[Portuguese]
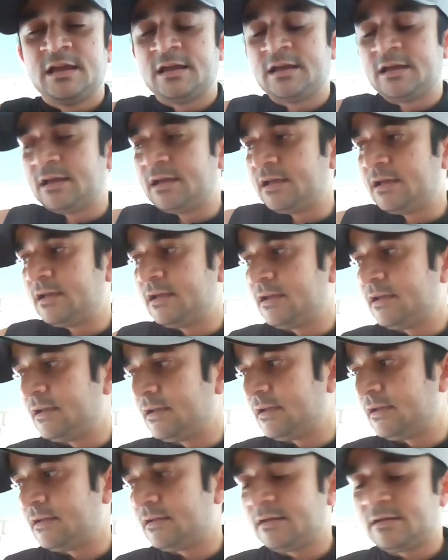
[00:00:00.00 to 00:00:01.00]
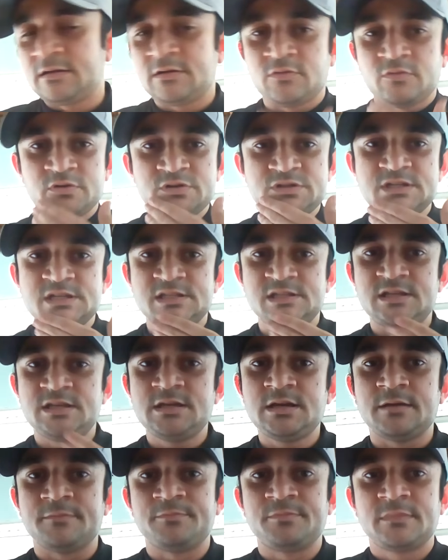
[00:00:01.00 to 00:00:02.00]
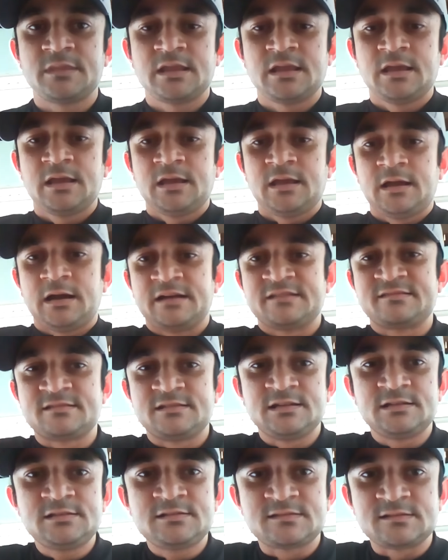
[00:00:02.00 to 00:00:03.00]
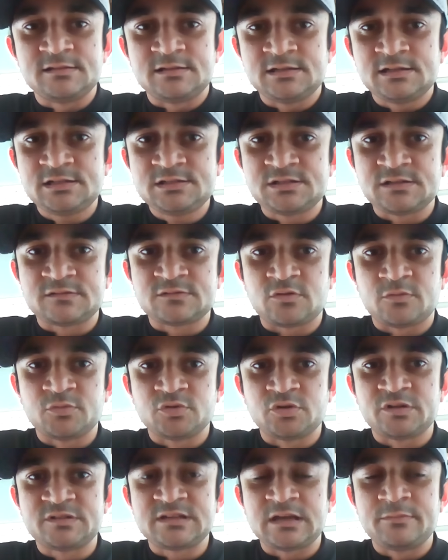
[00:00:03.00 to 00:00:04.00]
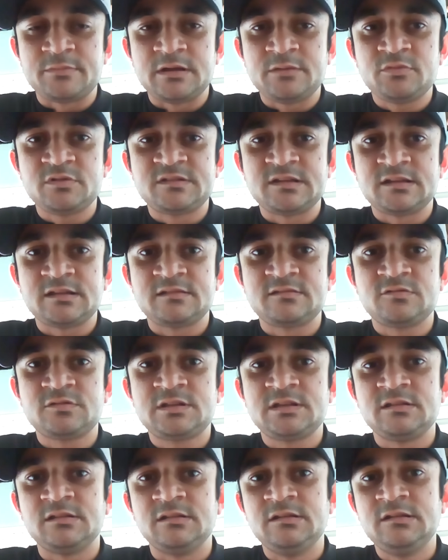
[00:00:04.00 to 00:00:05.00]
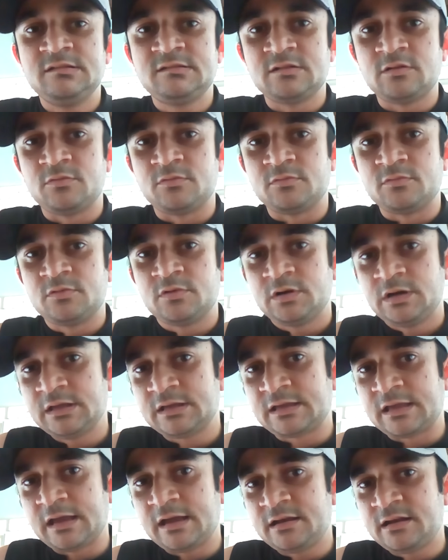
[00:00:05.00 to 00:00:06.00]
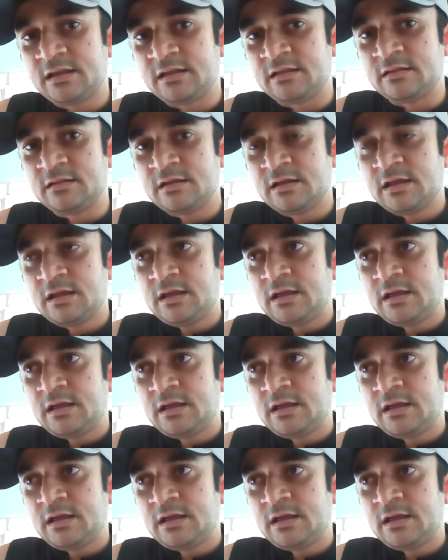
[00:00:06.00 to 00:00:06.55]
é, hoje em dia as grandes granjas, como nós sabemos, elas utilizam e querem,